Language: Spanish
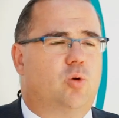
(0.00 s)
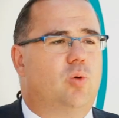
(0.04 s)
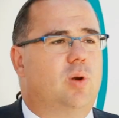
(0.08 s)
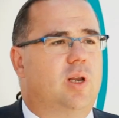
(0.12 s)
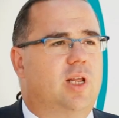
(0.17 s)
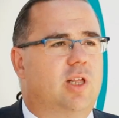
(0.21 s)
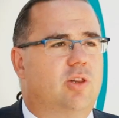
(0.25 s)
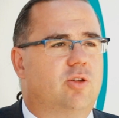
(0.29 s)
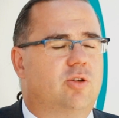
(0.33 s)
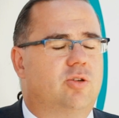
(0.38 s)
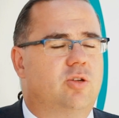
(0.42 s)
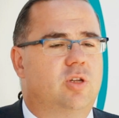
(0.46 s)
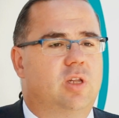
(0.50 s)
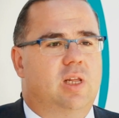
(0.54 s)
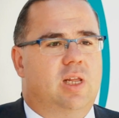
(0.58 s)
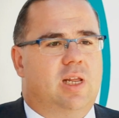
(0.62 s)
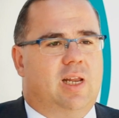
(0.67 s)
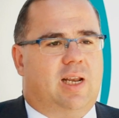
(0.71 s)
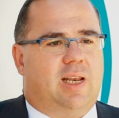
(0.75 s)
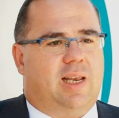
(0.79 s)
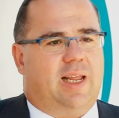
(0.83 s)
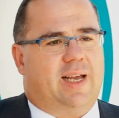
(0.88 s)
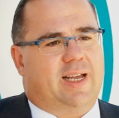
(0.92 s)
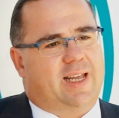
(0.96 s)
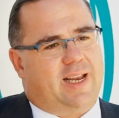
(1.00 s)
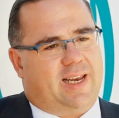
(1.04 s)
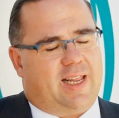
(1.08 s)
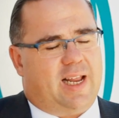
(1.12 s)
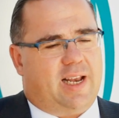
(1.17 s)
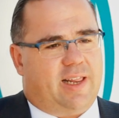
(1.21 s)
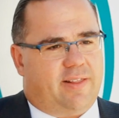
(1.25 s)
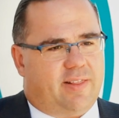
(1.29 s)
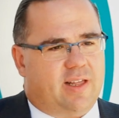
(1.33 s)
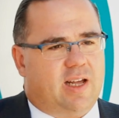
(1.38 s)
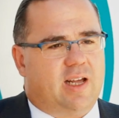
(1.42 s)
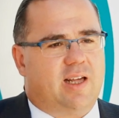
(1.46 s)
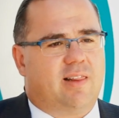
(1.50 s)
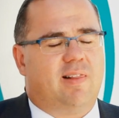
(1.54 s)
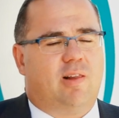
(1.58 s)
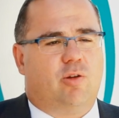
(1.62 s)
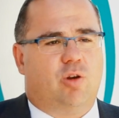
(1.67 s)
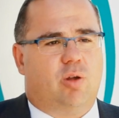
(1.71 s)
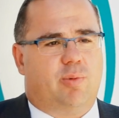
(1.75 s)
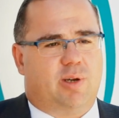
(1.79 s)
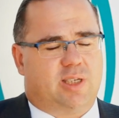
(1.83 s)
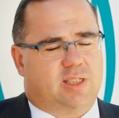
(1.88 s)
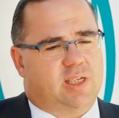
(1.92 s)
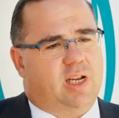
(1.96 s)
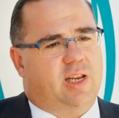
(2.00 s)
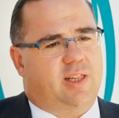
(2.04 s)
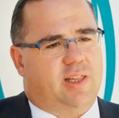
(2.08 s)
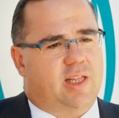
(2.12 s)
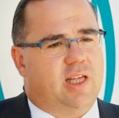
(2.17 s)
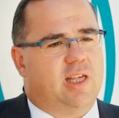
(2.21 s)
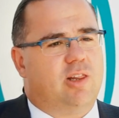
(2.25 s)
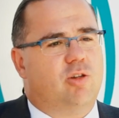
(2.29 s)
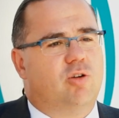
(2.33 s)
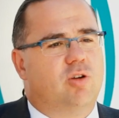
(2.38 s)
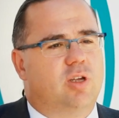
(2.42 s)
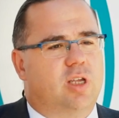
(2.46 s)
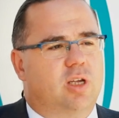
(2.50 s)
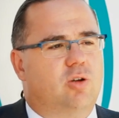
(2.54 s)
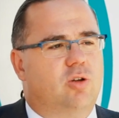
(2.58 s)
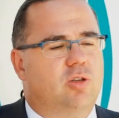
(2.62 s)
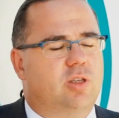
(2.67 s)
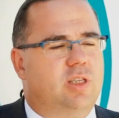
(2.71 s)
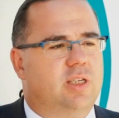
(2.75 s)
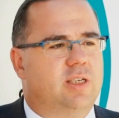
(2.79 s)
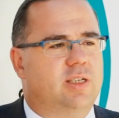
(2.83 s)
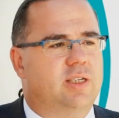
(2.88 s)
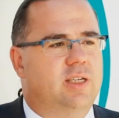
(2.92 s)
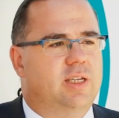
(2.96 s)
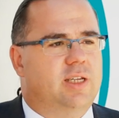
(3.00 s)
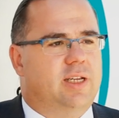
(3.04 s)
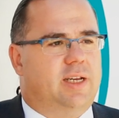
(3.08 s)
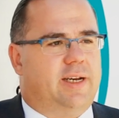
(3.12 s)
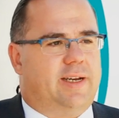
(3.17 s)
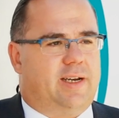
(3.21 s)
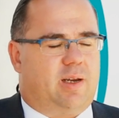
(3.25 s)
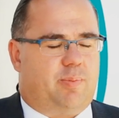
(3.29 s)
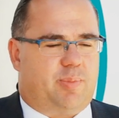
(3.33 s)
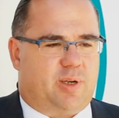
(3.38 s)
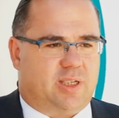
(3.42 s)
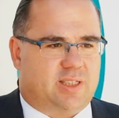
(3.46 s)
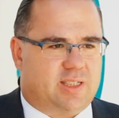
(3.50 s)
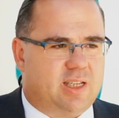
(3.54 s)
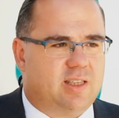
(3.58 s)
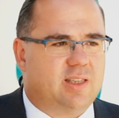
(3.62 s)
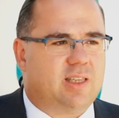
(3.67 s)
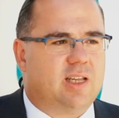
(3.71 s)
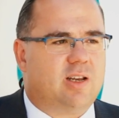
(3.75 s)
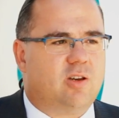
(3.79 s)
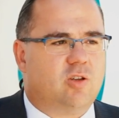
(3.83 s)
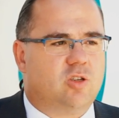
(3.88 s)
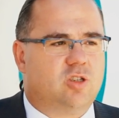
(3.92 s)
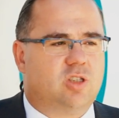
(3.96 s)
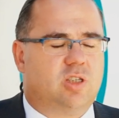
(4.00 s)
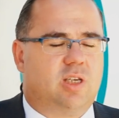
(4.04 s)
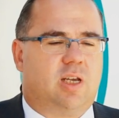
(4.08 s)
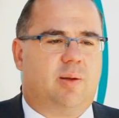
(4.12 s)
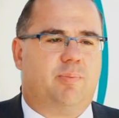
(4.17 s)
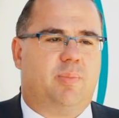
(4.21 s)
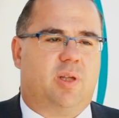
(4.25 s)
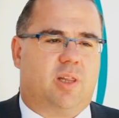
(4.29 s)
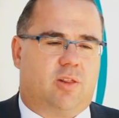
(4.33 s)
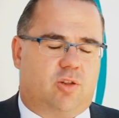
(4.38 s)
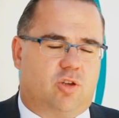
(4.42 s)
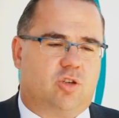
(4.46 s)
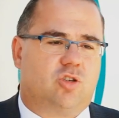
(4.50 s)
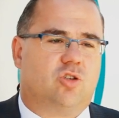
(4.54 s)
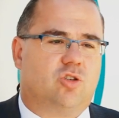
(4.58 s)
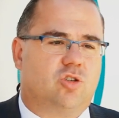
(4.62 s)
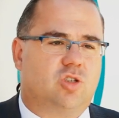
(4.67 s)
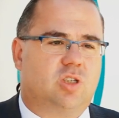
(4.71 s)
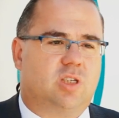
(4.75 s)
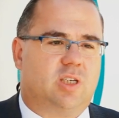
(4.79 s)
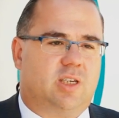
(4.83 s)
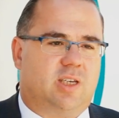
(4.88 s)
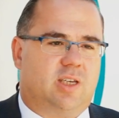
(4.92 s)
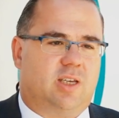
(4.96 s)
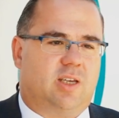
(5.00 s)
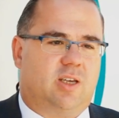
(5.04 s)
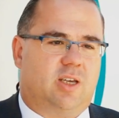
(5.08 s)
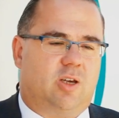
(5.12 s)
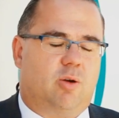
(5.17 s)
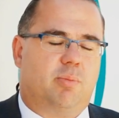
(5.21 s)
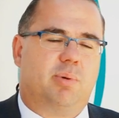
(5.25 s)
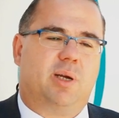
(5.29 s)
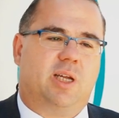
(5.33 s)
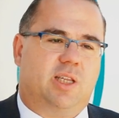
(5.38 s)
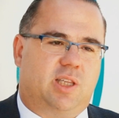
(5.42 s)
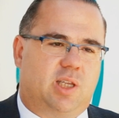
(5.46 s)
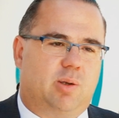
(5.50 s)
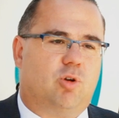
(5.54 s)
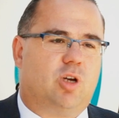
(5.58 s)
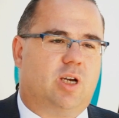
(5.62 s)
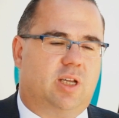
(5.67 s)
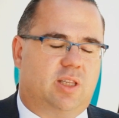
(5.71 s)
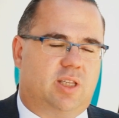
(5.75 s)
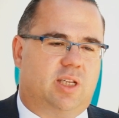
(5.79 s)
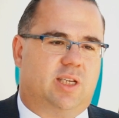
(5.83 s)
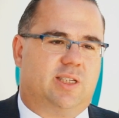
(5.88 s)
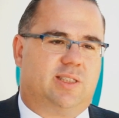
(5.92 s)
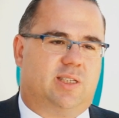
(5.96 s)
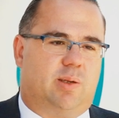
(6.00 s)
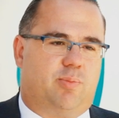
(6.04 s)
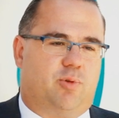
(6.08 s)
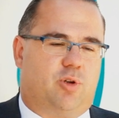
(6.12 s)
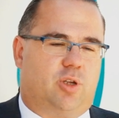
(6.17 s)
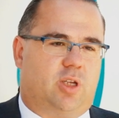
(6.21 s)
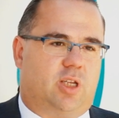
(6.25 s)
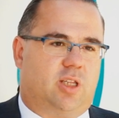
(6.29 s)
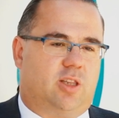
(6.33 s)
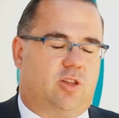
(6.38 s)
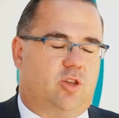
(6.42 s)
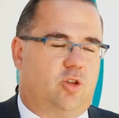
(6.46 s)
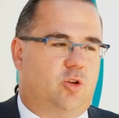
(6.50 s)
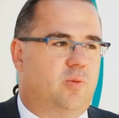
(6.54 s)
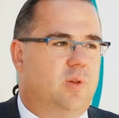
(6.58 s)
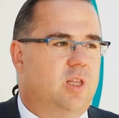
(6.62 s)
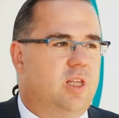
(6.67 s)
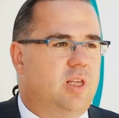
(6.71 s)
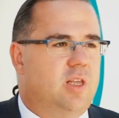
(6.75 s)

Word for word: un lado, la genialidad, la universalidad de Don Quijote representa los ambiciosos eh, objetivos que tiene este proyecto.